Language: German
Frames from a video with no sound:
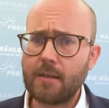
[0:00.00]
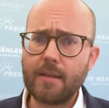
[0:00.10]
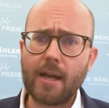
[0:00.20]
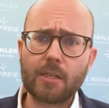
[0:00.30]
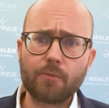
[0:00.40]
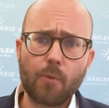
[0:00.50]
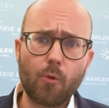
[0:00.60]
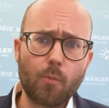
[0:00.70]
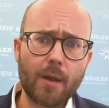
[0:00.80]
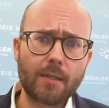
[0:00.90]
die nachts
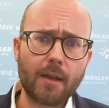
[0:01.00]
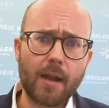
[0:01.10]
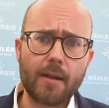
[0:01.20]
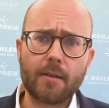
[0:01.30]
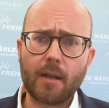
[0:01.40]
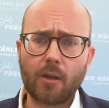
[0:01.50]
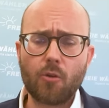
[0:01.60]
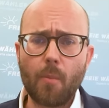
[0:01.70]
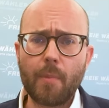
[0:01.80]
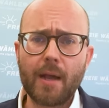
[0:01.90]
vom Umland rein nach
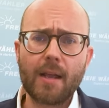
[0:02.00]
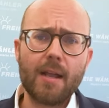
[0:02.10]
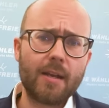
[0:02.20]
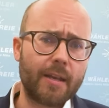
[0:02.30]
Nürnberg,